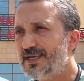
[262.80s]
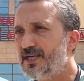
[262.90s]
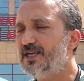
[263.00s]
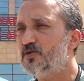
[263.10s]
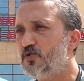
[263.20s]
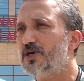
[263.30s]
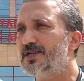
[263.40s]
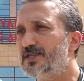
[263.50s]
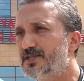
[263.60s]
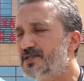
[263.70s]
ilk 3
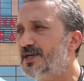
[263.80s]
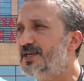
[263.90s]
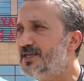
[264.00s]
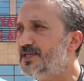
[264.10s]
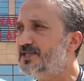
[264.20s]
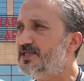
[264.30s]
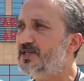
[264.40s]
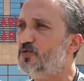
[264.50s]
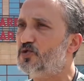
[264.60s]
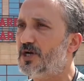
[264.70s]
ay dışında
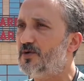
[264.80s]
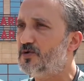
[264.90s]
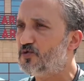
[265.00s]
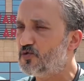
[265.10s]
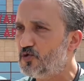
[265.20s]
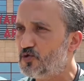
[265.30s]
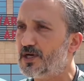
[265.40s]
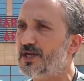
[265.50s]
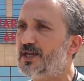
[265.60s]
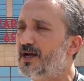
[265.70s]
ikinci 3 ay ve üçüncü 3 üç
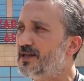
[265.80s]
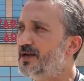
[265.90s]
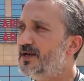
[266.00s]
ay yani alt,